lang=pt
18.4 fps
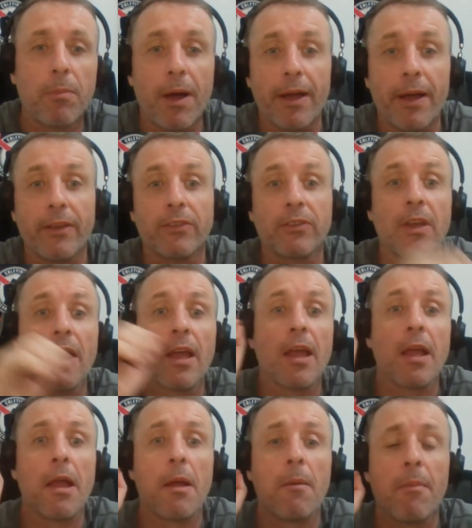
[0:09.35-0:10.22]
país.
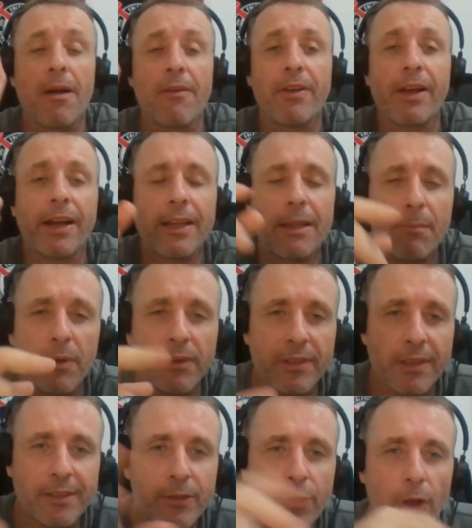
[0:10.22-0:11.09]
Mas vem cá, depois
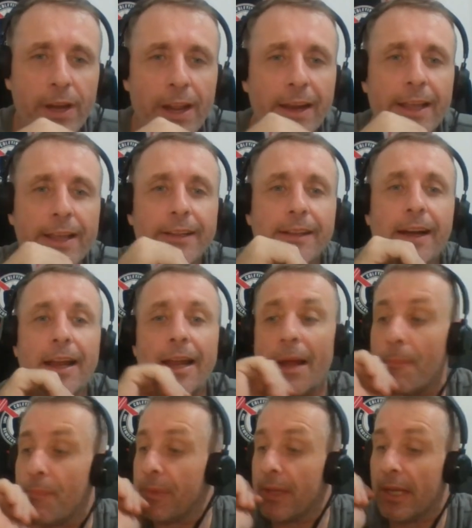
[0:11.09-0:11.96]
vocês olham a letra lá.